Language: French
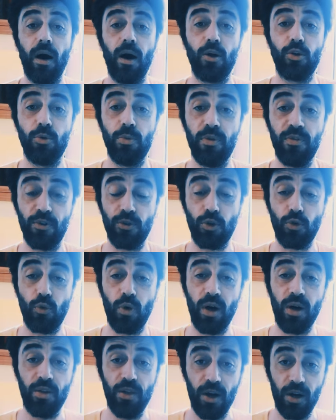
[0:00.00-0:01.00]
En
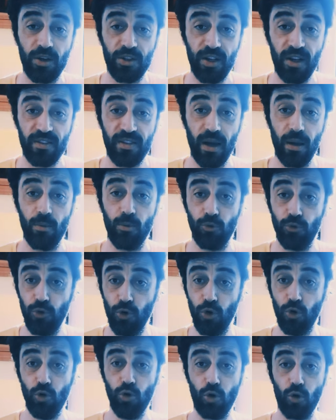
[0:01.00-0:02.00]
2023, dans Shazam
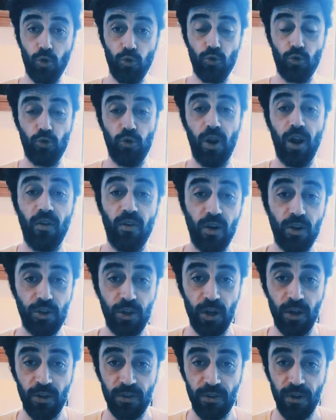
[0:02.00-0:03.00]
2, Le Retour de la
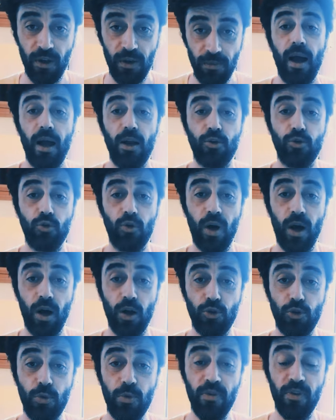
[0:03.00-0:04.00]
Vengeance. Elle jouera
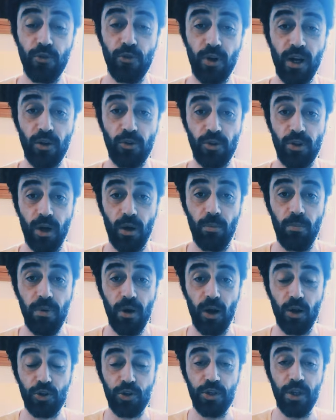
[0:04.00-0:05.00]
en 2024 dans
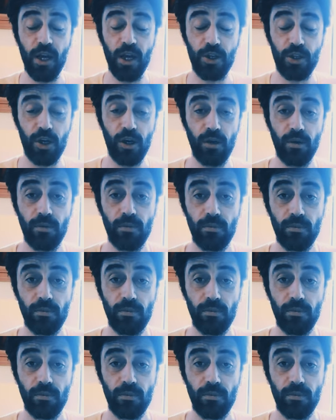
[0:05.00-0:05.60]
Blanche-Neige.